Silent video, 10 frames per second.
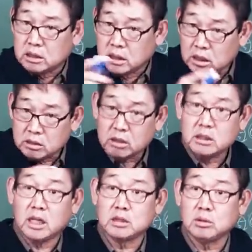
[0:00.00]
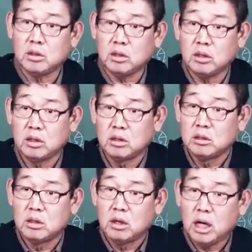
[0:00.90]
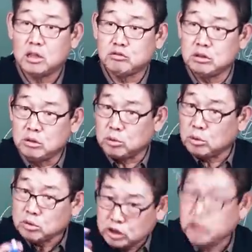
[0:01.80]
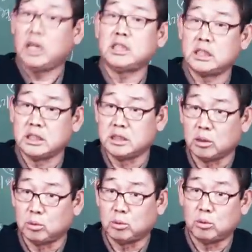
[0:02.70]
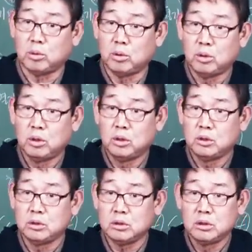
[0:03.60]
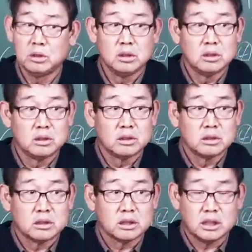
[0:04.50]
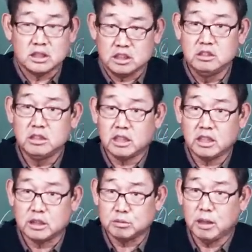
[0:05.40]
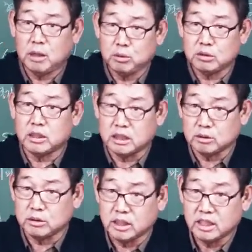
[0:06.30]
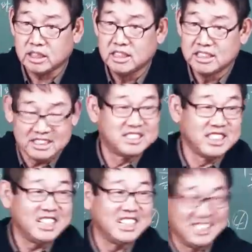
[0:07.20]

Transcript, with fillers: 걔들한테 가서 할 수 있는 어떤 기회가 생긴다고. 응? 근데 진작에 알았으면 하버드를 가는 건데. 그지?